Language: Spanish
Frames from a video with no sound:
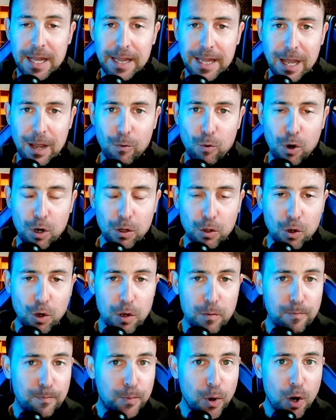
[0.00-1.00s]
de
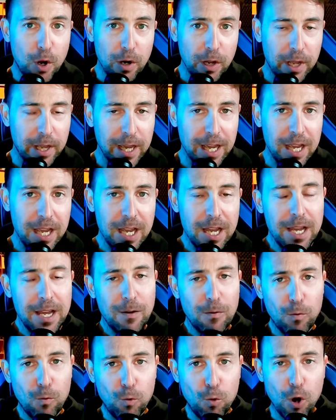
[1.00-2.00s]
WorldCoin porque
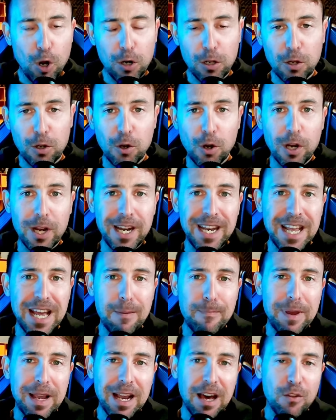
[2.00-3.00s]
WorldCoin le
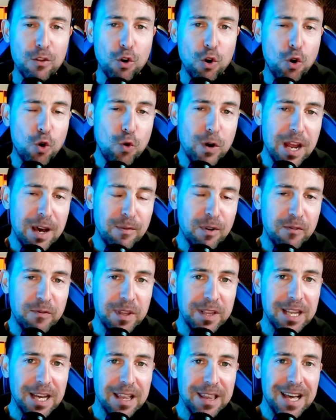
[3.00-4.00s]
ha pegado una
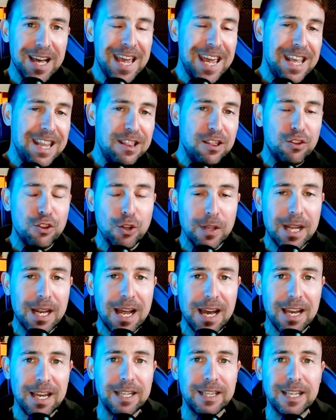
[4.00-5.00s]
bofetada en toda
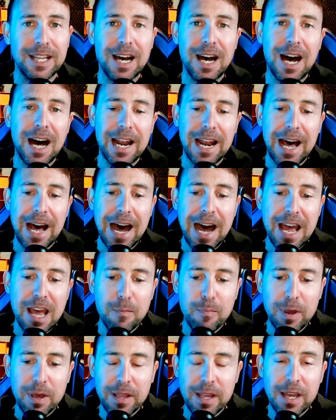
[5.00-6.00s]
la jeta a la
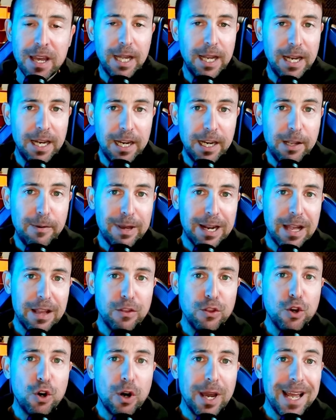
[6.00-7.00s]
AEPD
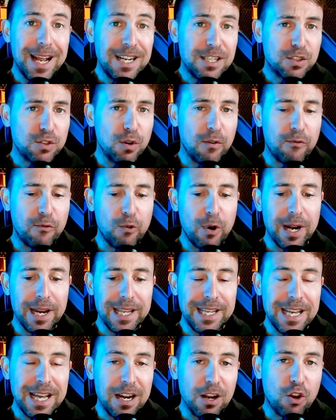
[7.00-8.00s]
liberando el
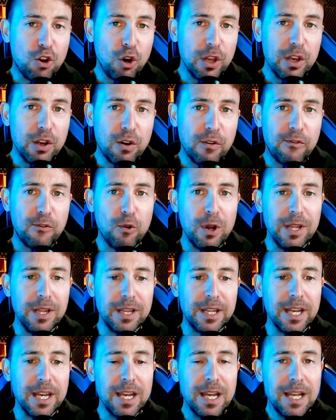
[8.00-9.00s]
software y el código
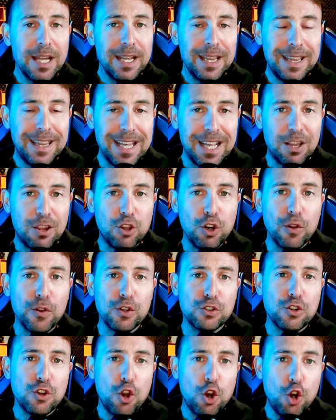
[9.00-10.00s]
fuente de
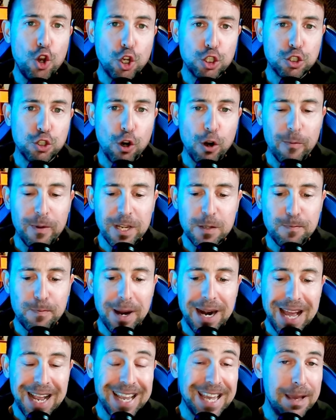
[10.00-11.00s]
todos los orbes
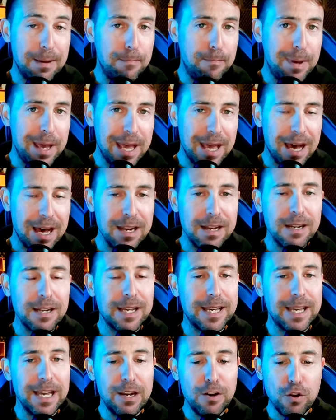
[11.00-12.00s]
para que vean
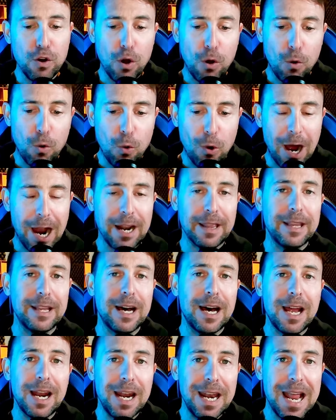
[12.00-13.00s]
que no
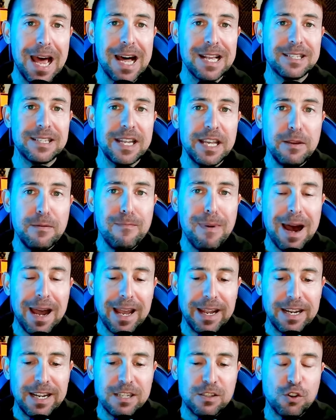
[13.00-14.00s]
guarda las
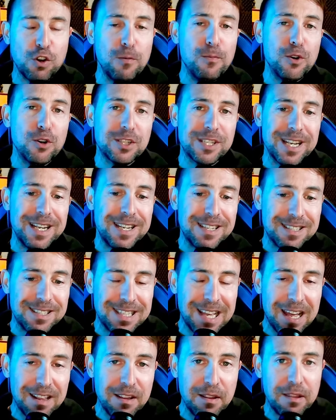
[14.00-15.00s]
imágenes como se
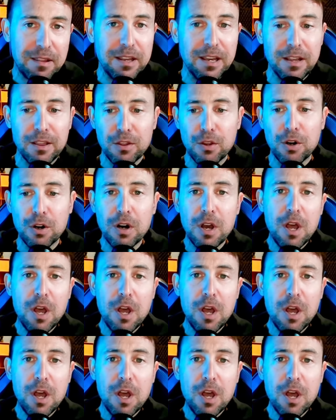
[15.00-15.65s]
está diciendo